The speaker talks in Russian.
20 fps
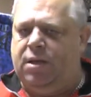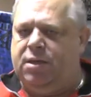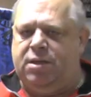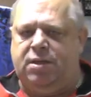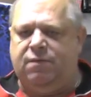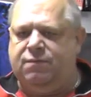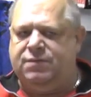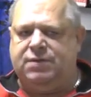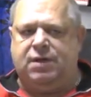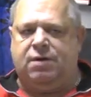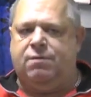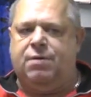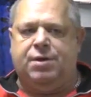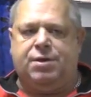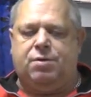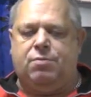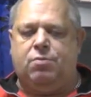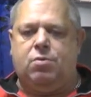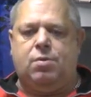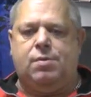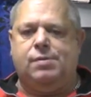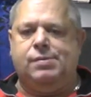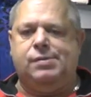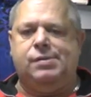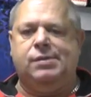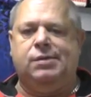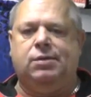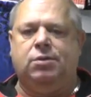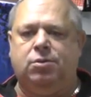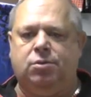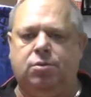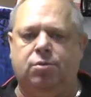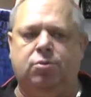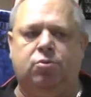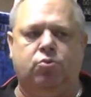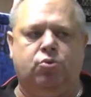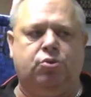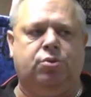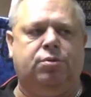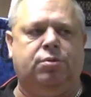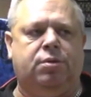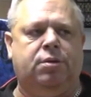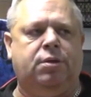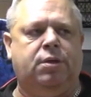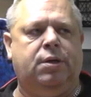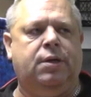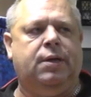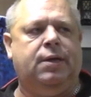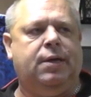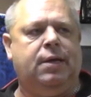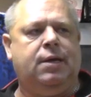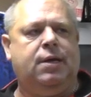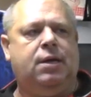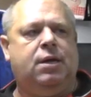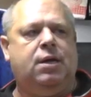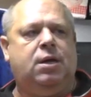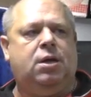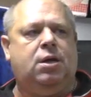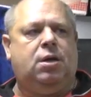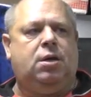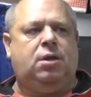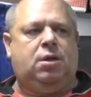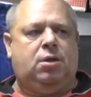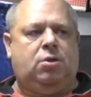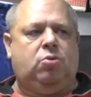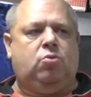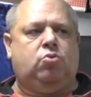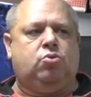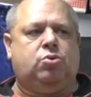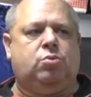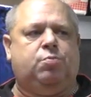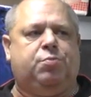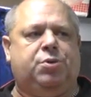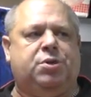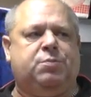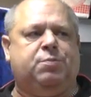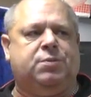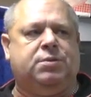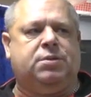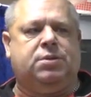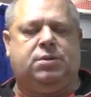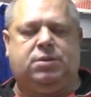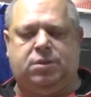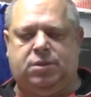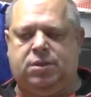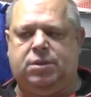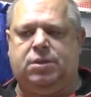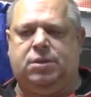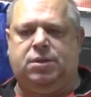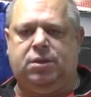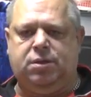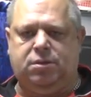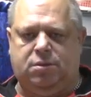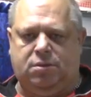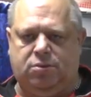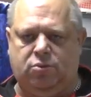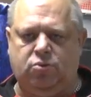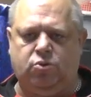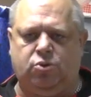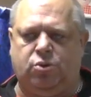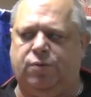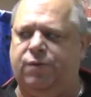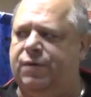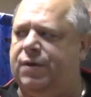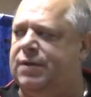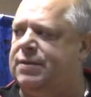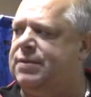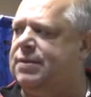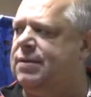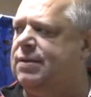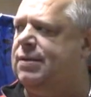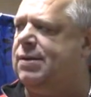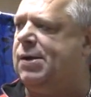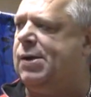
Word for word: Не взорвать его. Нужен, нужен, приспос... нужен вес